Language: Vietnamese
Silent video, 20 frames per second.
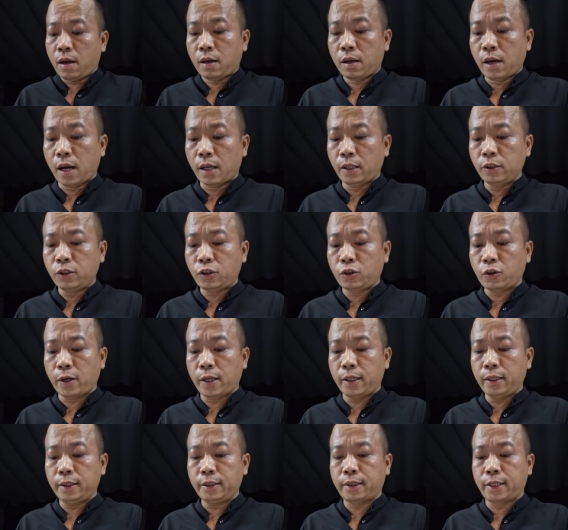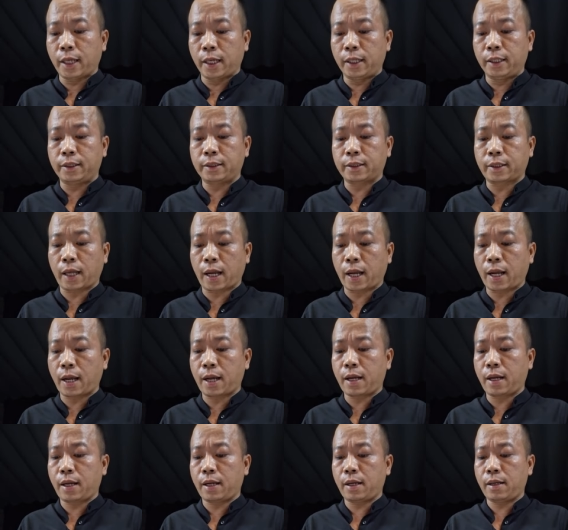Ngân xuyến trình
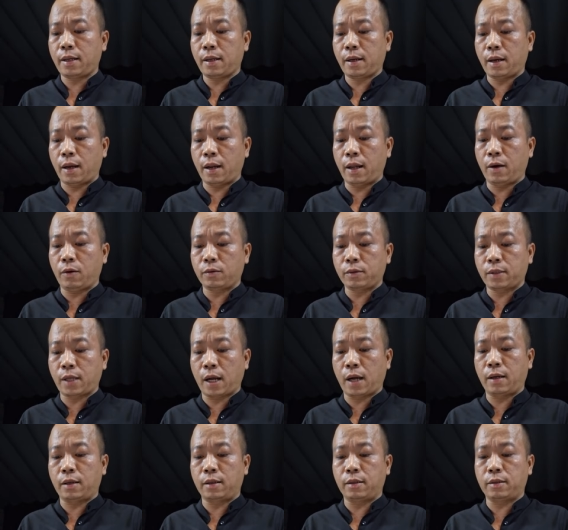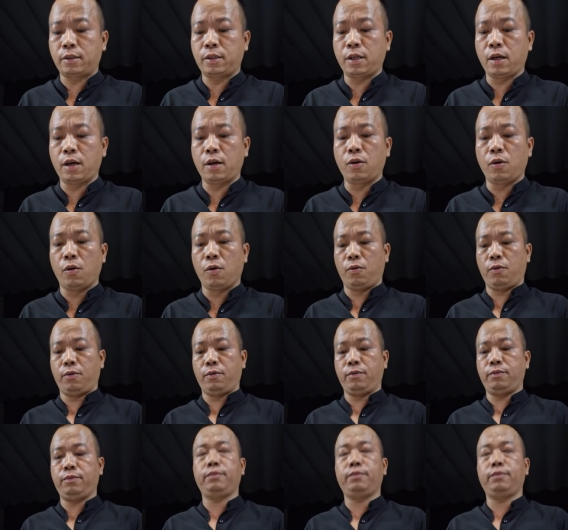ta liệu rằng chưa đủ